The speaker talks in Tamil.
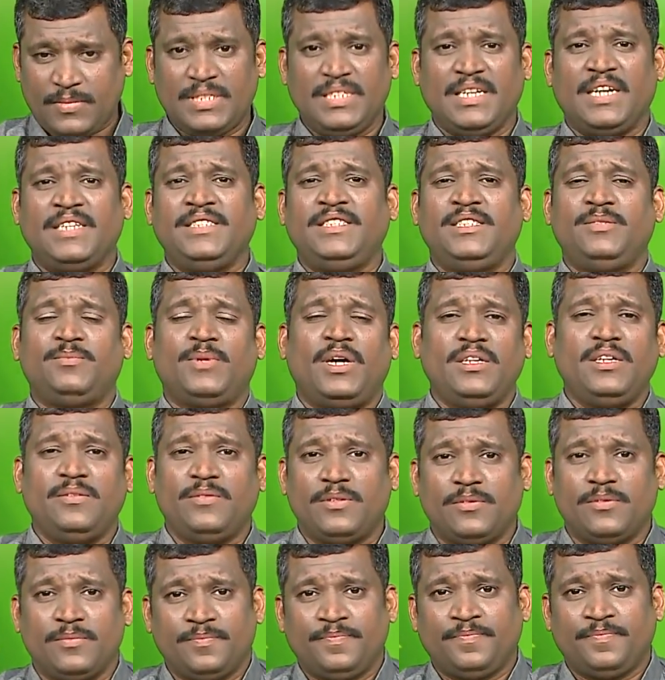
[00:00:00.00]
கஞ்சி மாதிரி
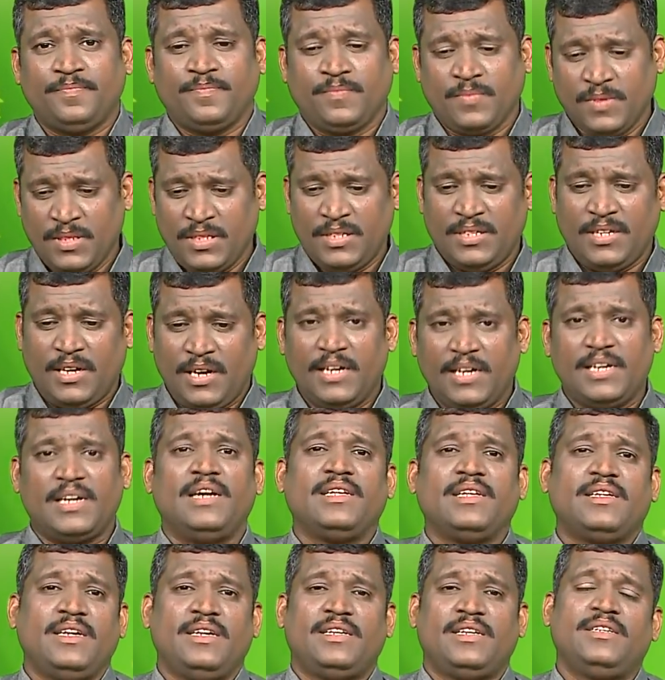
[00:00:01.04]
வரும் நல்லா
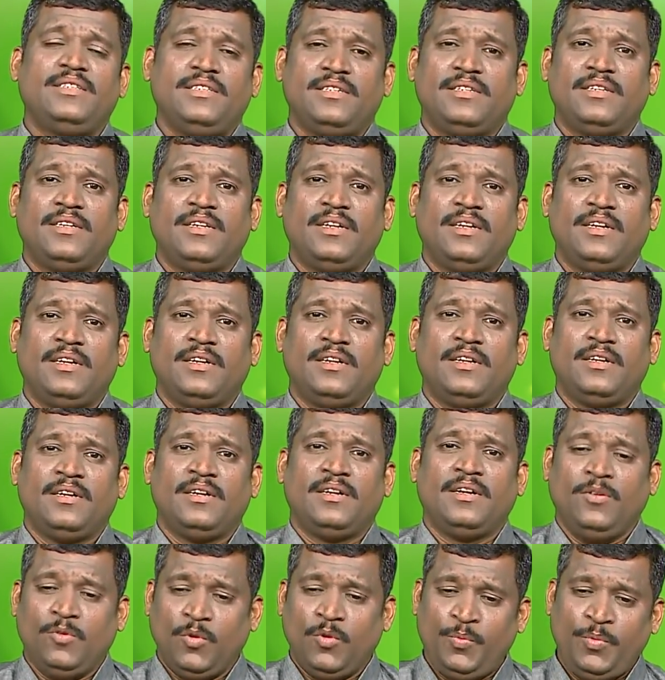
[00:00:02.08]
கலக்கிட்டு
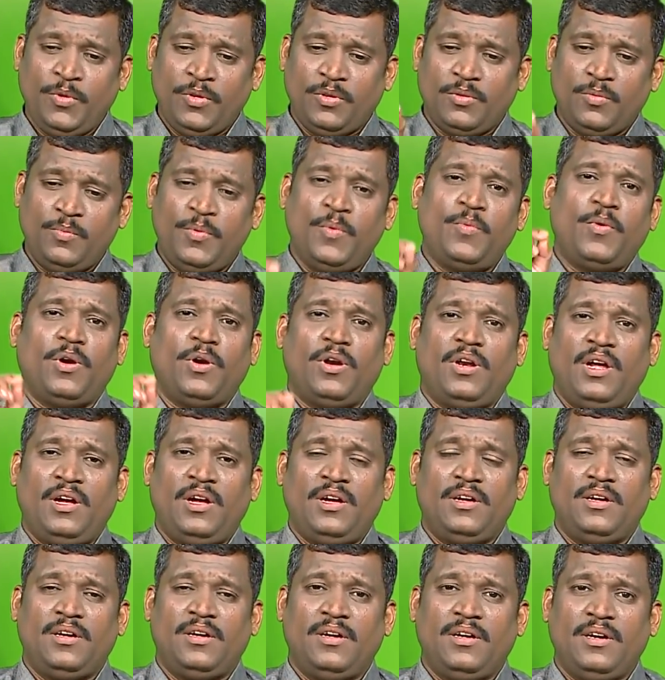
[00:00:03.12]
உப்பு உப்பு போடலாம்
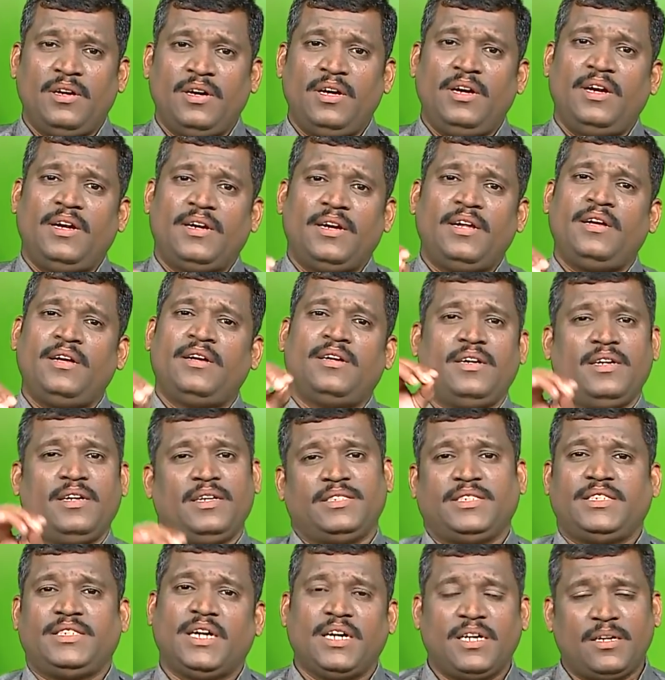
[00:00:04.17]
இல்லைன்னா
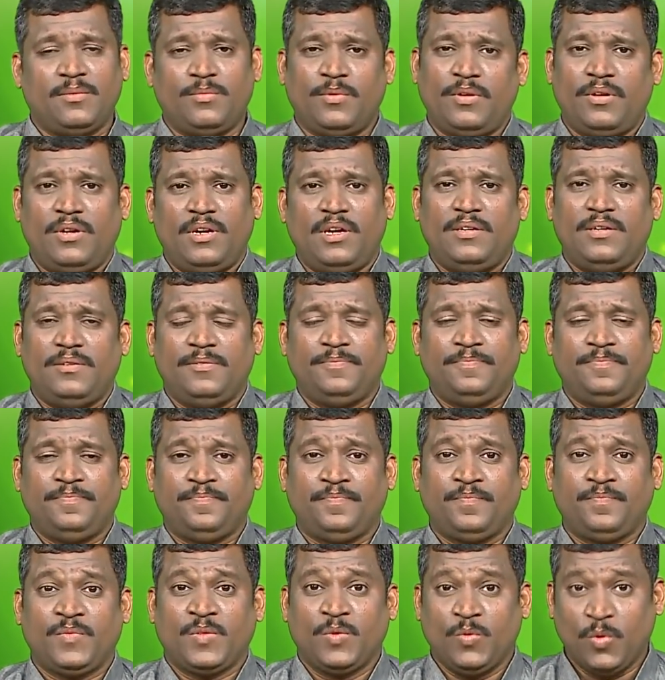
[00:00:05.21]
சர்க்கரை போடலாம்
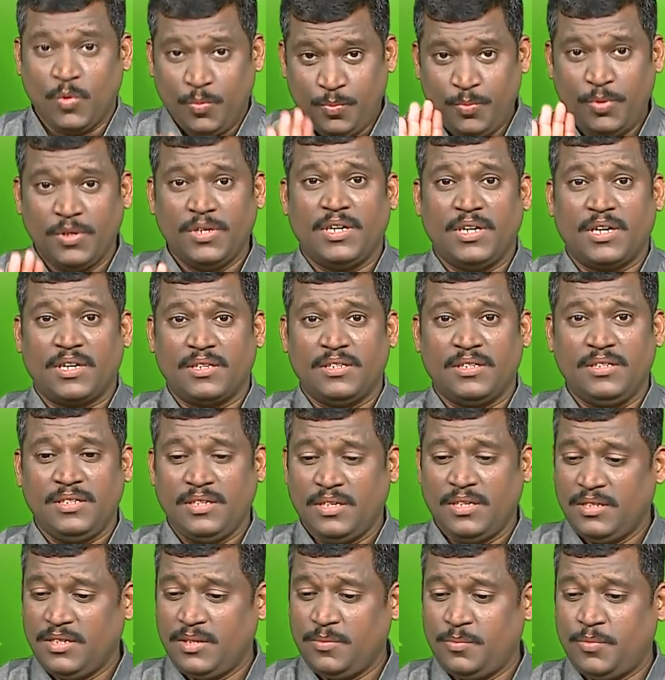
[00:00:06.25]
உப்புங்கிறது
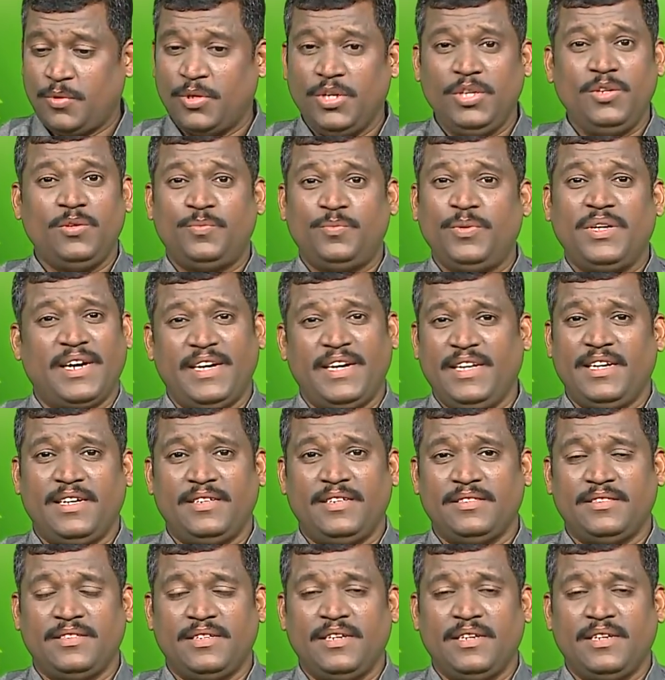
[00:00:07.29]
இந்த பொடி உப்பு கிடையாது